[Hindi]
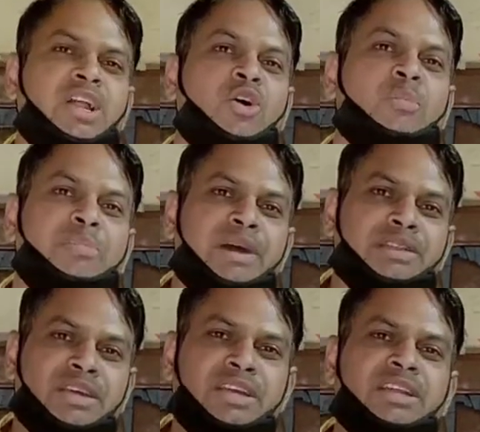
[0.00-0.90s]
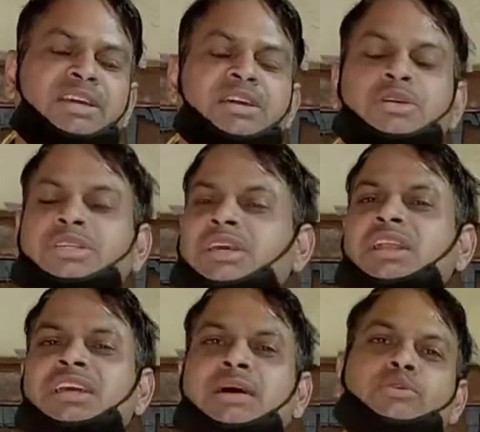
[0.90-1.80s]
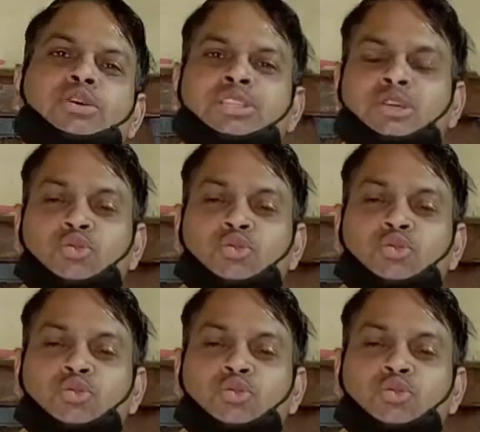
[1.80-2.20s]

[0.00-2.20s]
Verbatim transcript: और बेहतरीन इसके लिए आपको किसी